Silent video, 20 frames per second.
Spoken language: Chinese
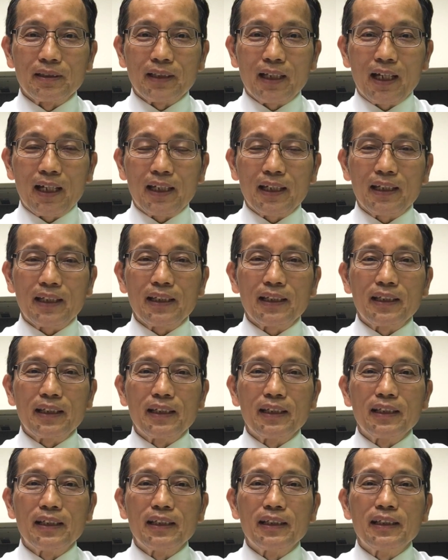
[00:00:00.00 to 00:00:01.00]
在
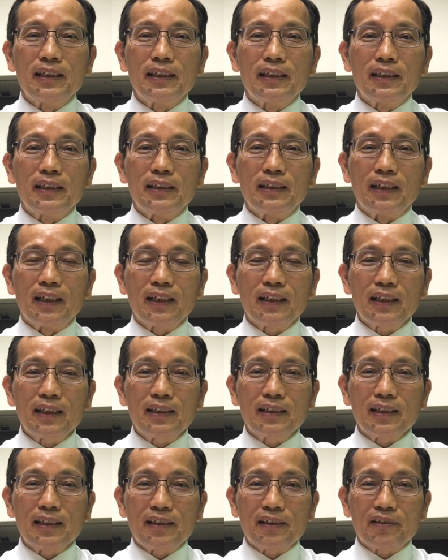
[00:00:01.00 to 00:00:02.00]
人
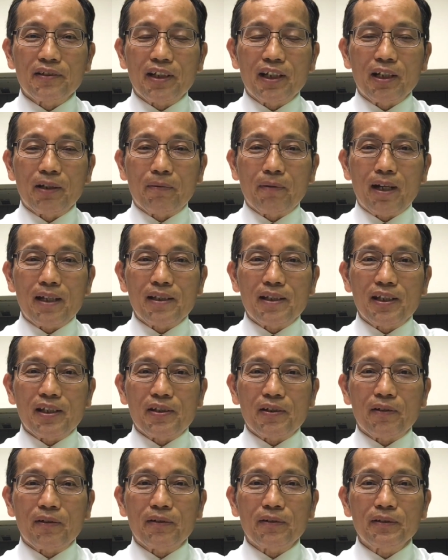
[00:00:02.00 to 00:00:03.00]
跟人之间的关系
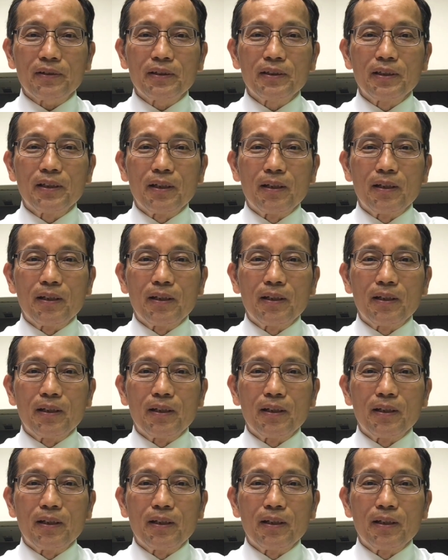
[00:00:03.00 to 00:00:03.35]
中，